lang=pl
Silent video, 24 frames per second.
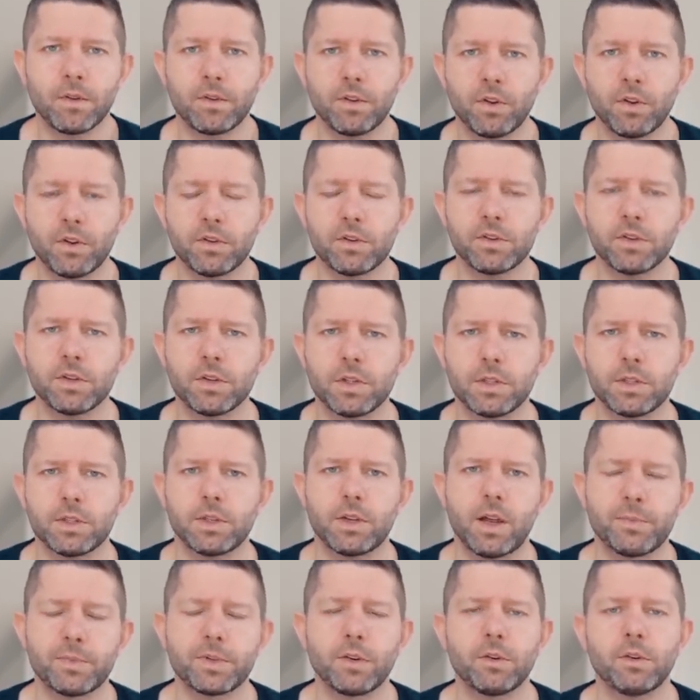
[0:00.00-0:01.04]
to co z
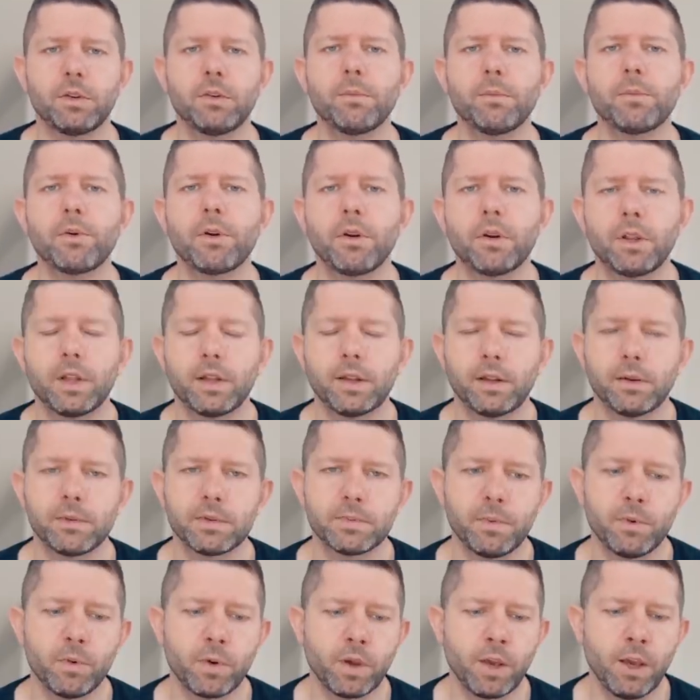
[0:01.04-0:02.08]
absolutnym priorytetem
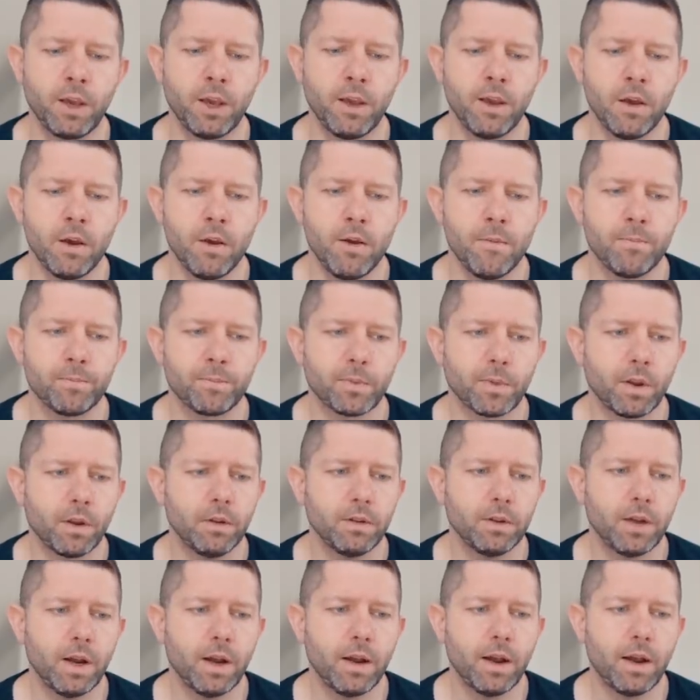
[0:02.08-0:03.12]
spółki,
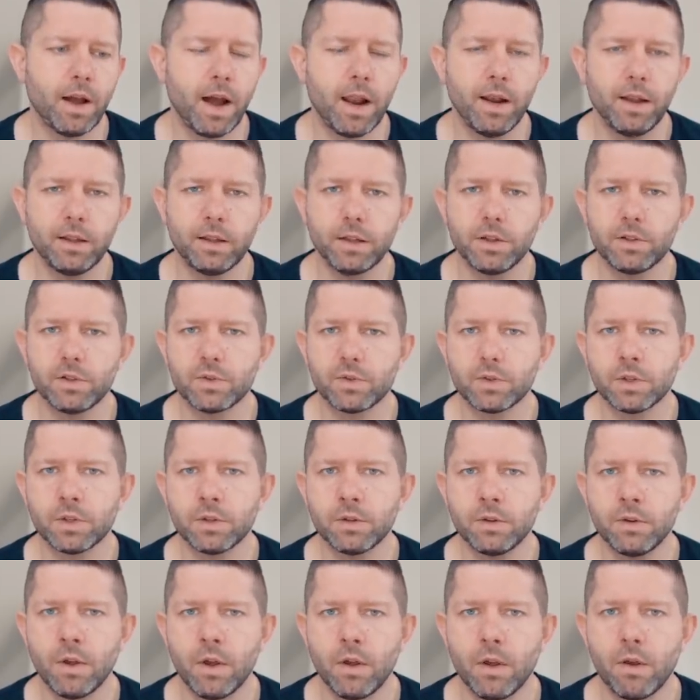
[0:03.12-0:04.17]
e, ale też
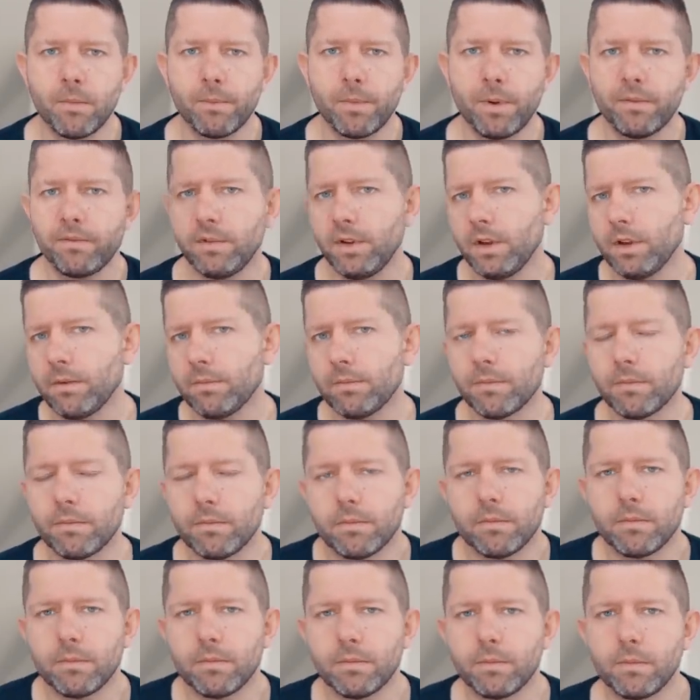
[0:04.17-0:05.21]
pewnie
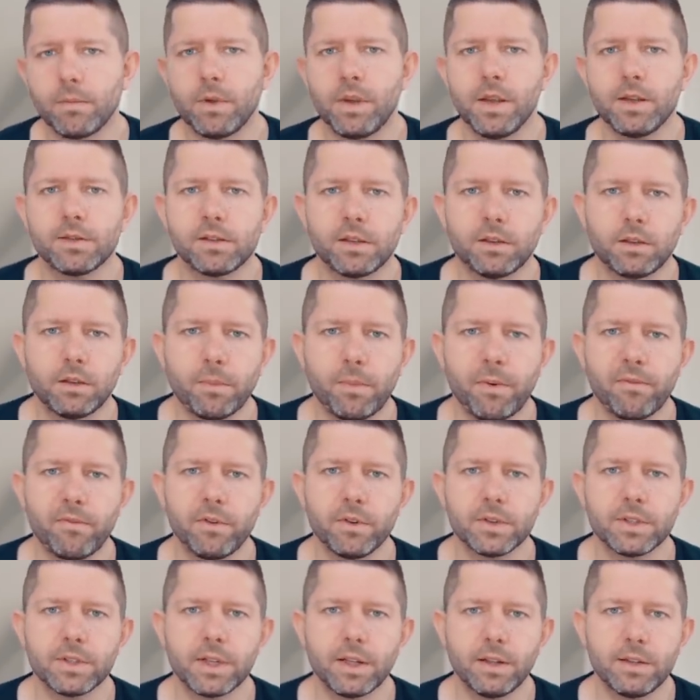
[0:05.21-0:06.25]
jest to
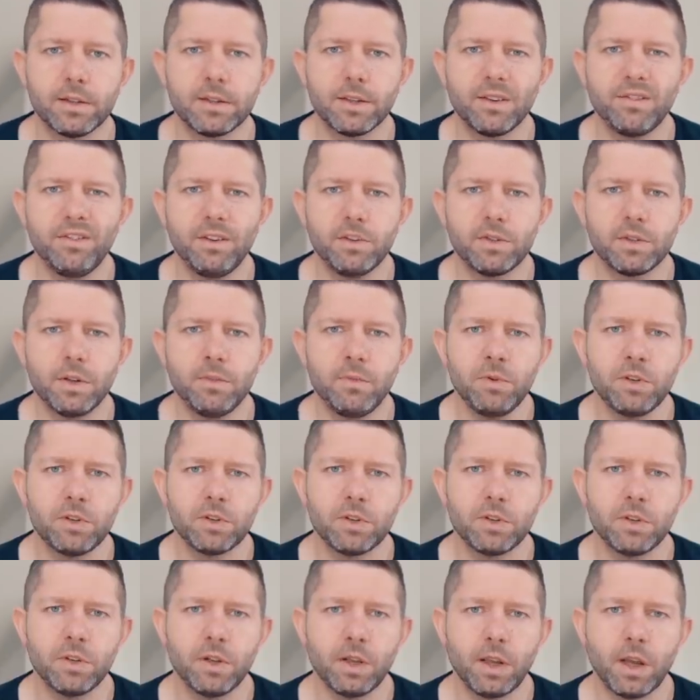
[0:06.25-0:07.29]
powiązane z zewnętrznymi
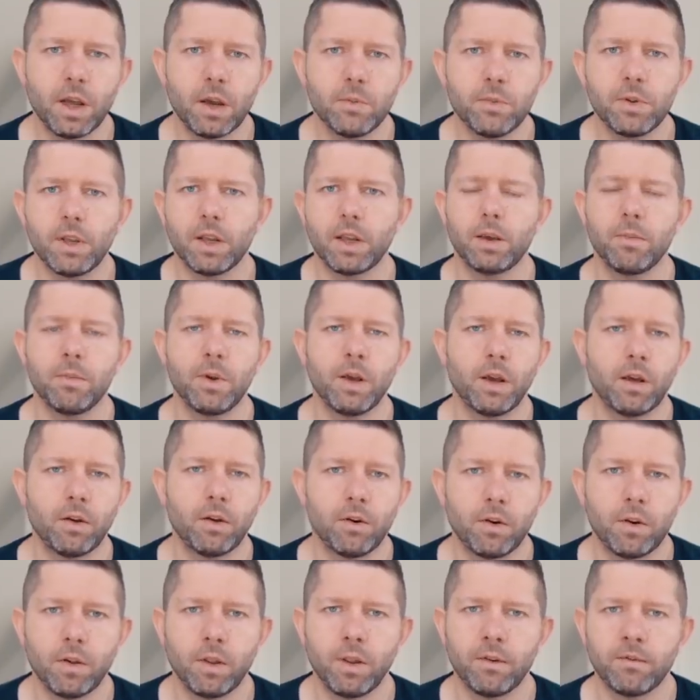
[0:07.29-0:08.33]
czynnikami, takimi jak
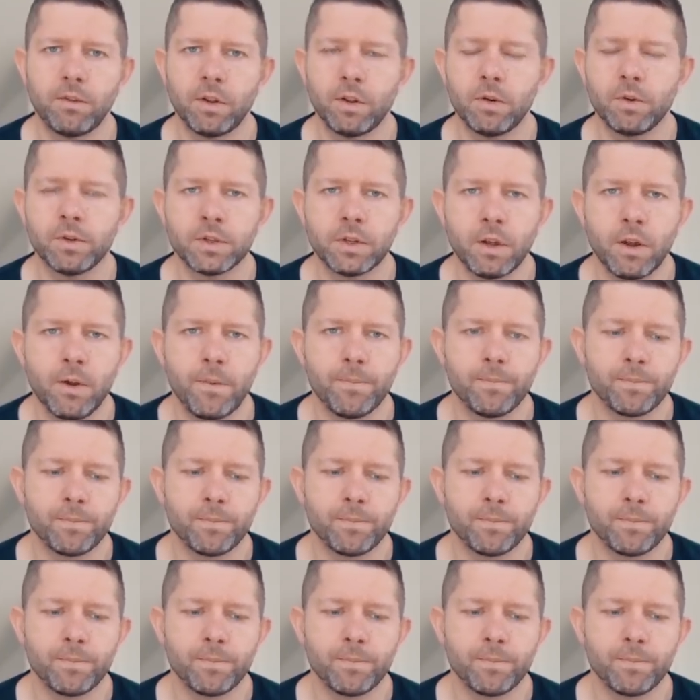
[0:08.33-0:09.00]
koronawirus,